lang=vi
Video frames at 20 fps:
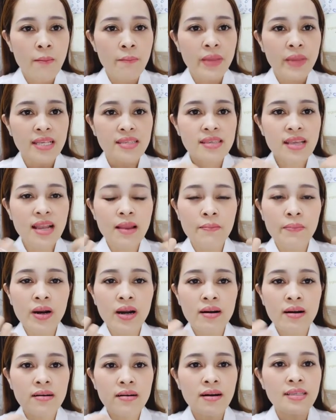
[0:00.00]
mình rất là
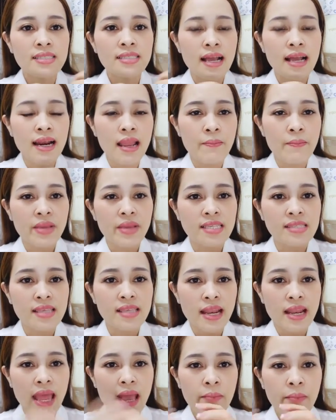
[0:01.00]
mơ ước rằng là mình
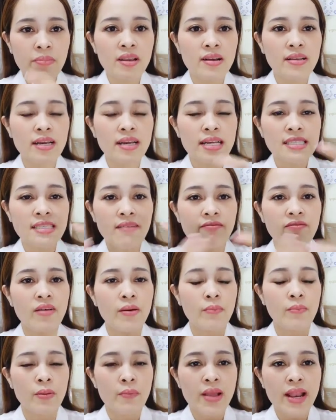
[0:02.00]
sẽ đem được những cái sản
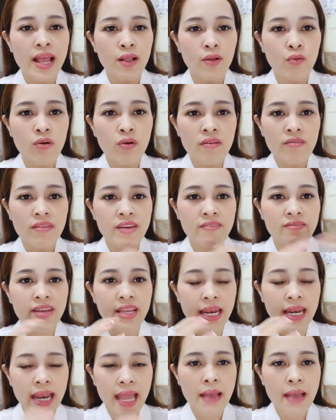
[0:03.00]
phẩm ở bên Hàn Quốc về
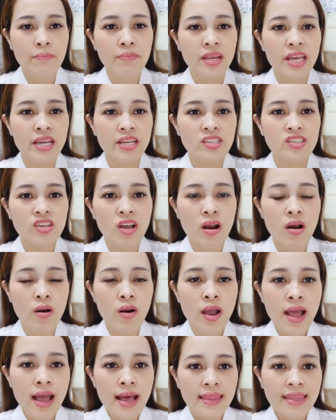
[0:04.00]
Việt Nam để cho